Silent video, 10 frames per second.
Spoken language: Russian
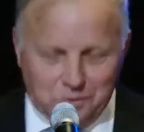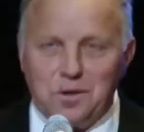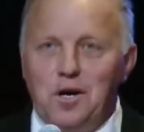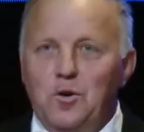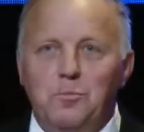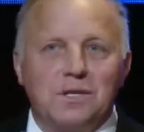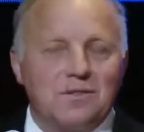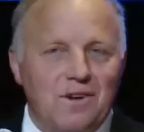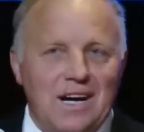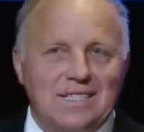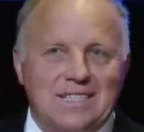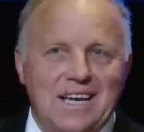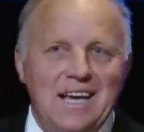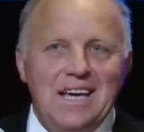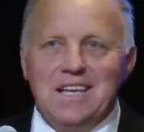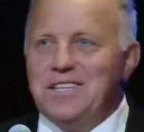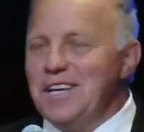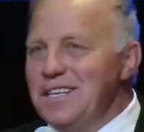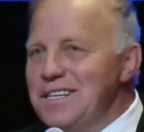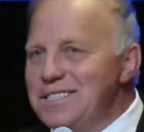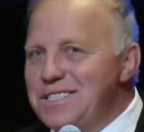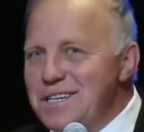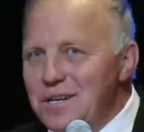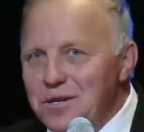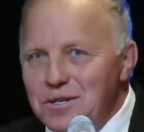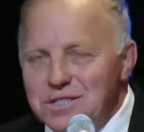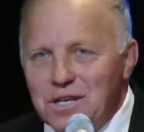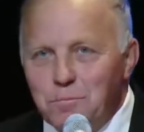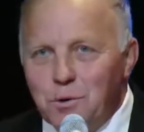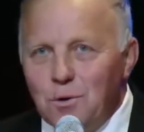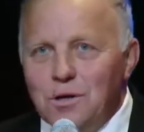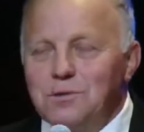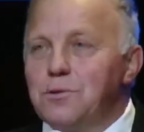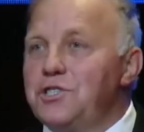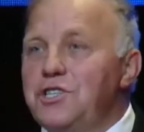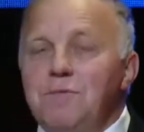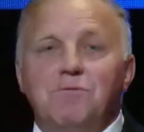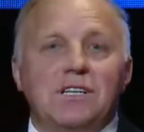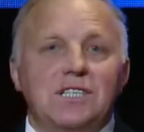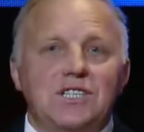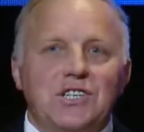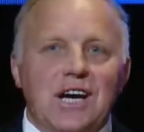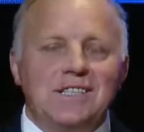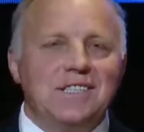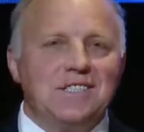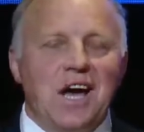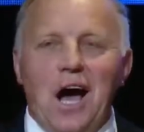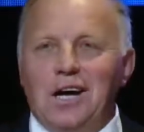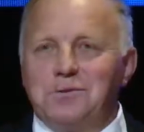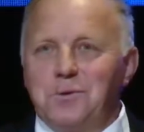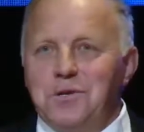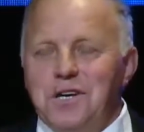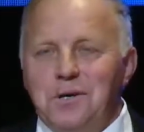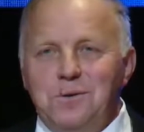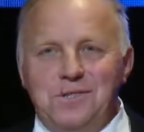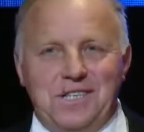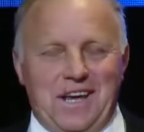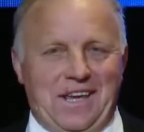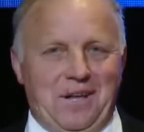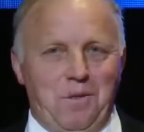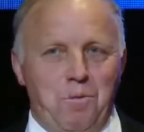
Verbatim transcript: которые любят вас, и делаете добро, то чем вы отличаетесь от других людей?